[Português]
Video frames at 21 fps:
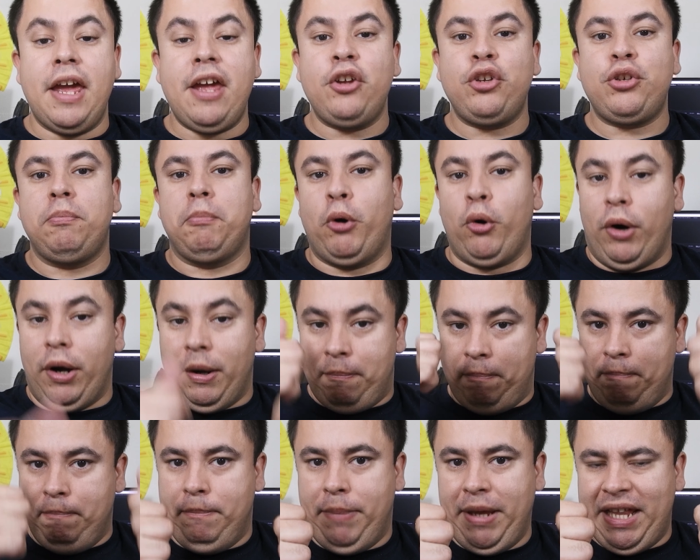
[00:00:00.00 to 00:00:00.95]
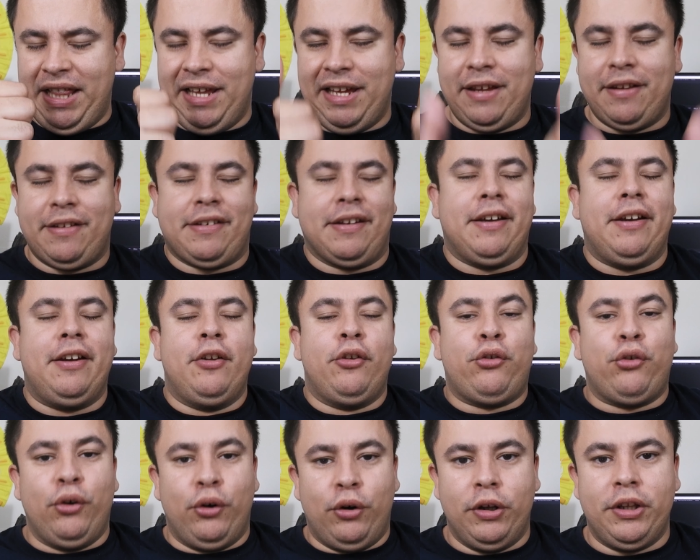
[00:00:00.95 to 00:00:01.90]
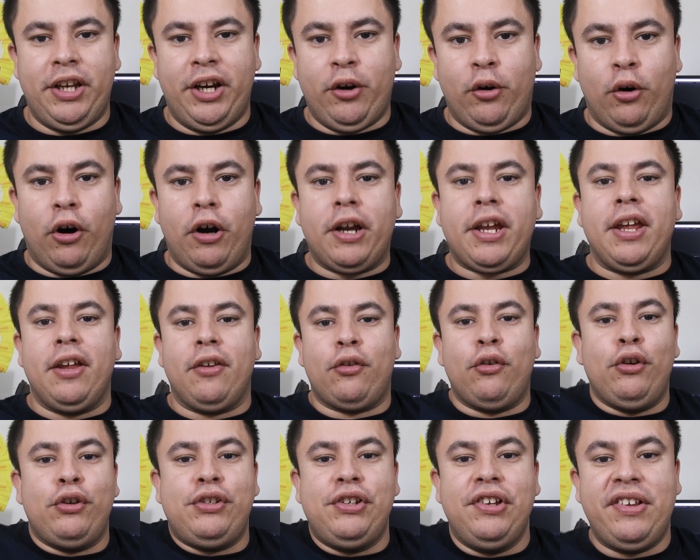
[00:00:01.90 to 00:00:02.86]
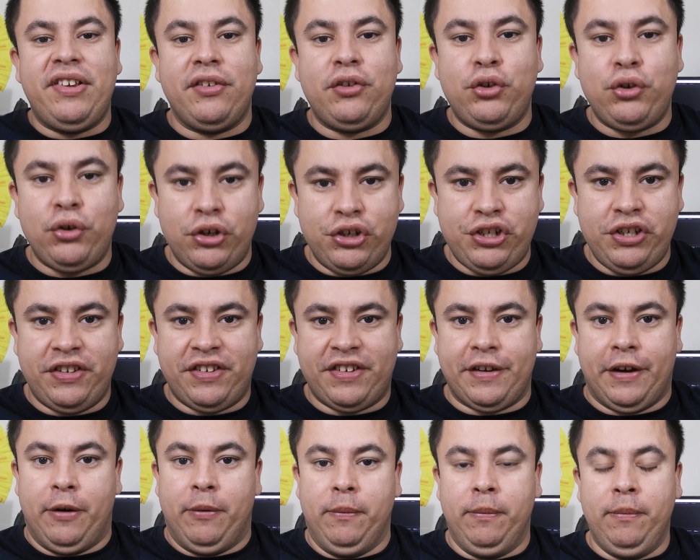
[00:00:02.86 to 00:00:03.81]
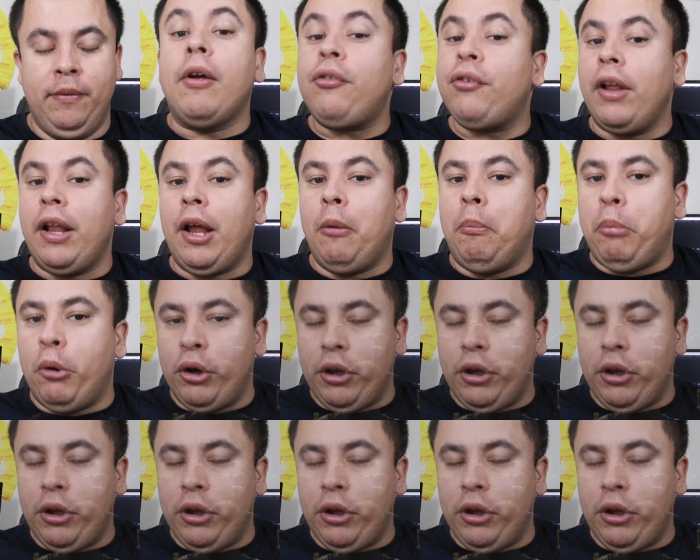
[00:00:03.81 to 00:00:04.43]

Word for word: E aí, de boa? Beleza, eu sou o Rodrigo Roque e as notícias de hoje são: vamos falar um